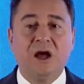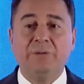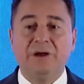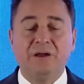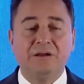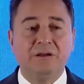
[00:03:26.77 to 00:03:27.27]

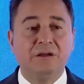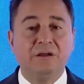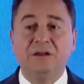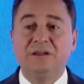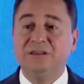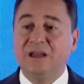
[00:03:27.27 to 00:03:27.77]
Ama
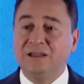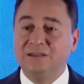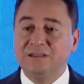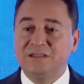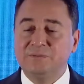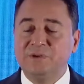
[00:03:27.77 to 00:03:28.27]

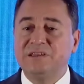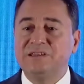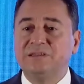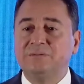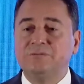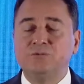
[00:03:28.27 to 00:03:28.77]
yanlış bir
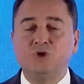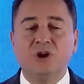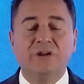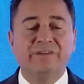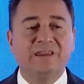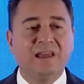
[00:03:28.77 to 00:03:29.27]
isim
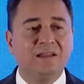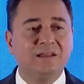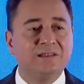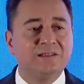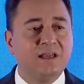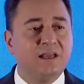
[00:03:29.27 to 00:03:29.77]
göreve
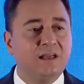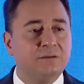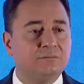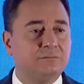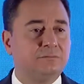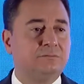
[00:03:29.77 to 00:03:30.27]

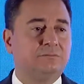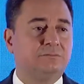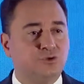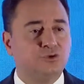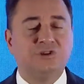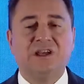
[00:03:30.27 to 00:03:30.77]
geldiyse
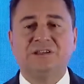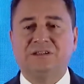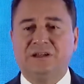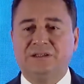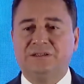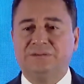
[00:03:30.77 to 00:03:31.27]
Türkiye
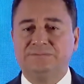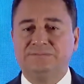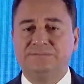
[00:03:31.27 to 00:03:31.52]
tıkandı.